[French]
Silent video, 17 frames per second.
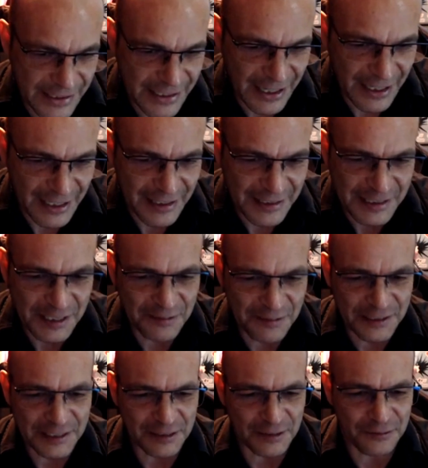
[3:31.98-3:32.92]
C'est allé assez
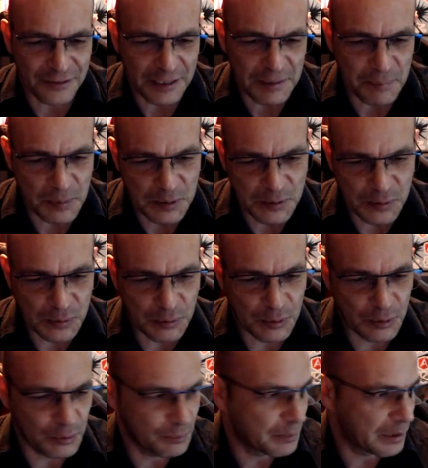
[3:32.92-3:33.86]
vite en fait parce
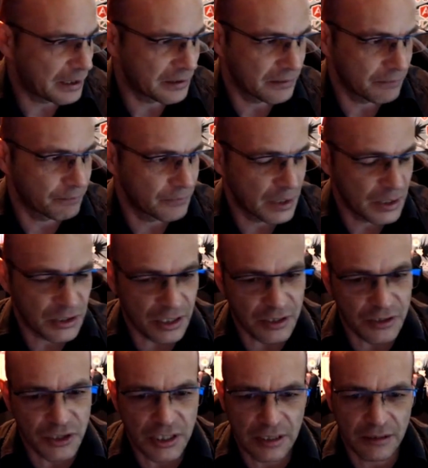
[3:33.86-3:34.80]
que bah, déjà
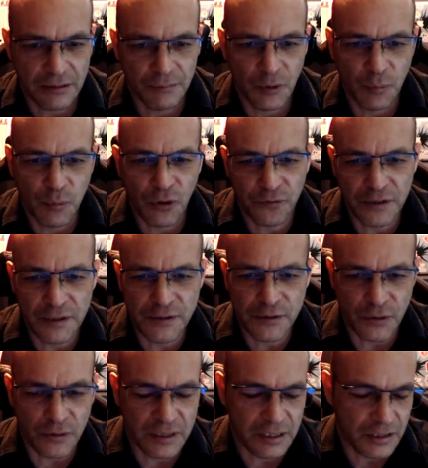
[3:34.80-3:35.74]
j'ai mon profil
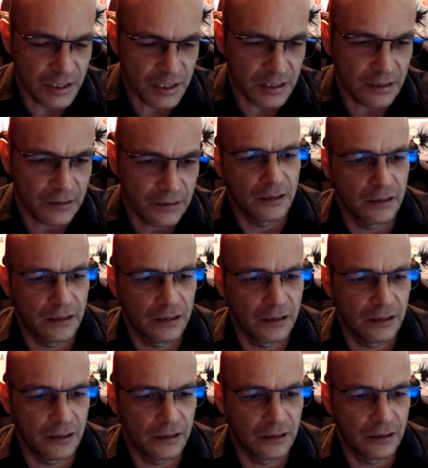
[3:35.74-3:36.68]
sur LinkedIn, hein.
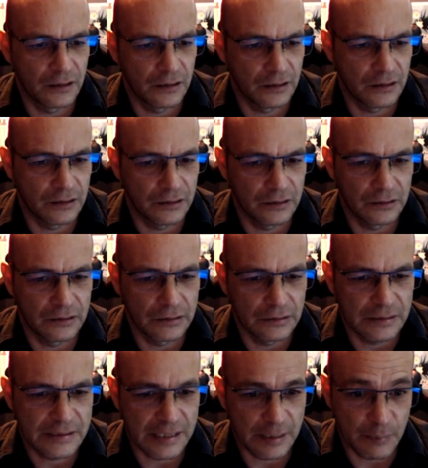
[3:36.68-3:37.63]
euh,
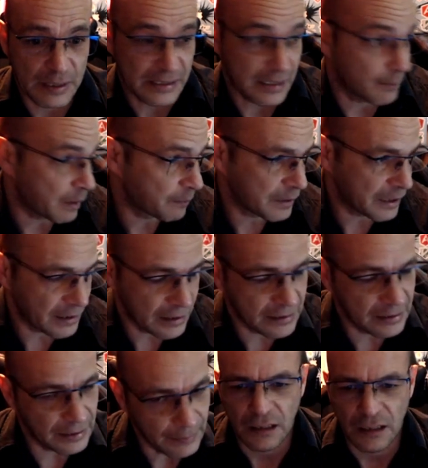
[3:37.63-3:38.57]
ça m'a bien
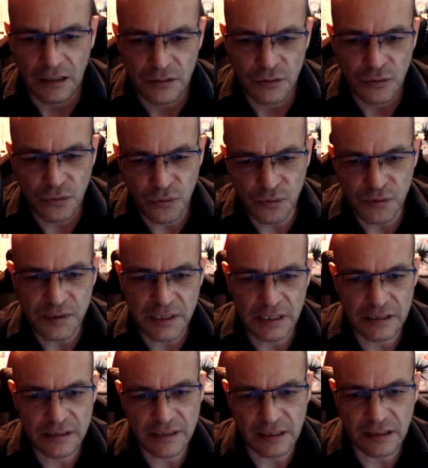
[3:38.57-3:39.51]
aidé. Et du coup, c'est
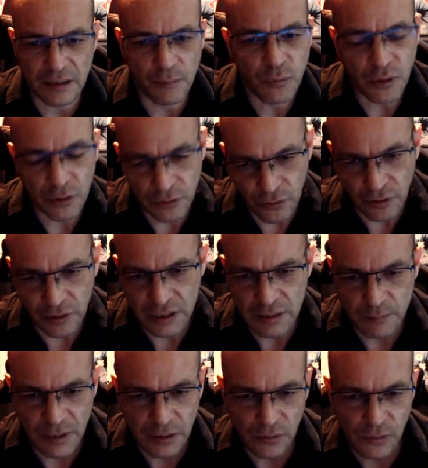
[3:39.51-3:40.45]
cet employeur qui
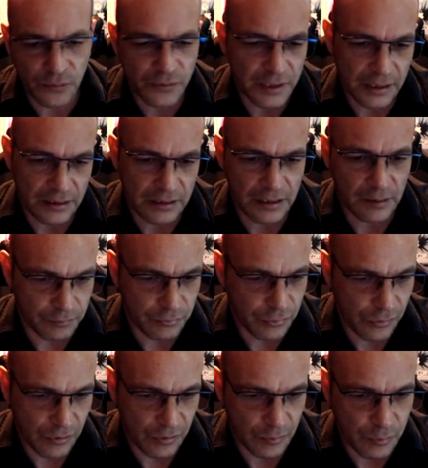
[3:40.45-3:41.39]
m'a contacté pour,
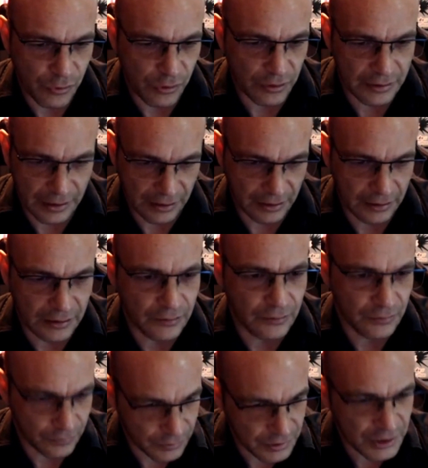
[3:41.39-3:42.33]
directement.
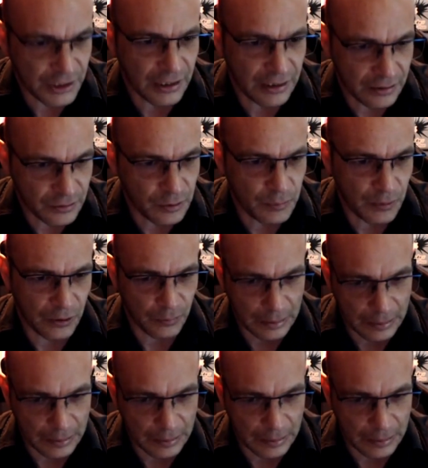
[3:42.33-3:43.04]
directement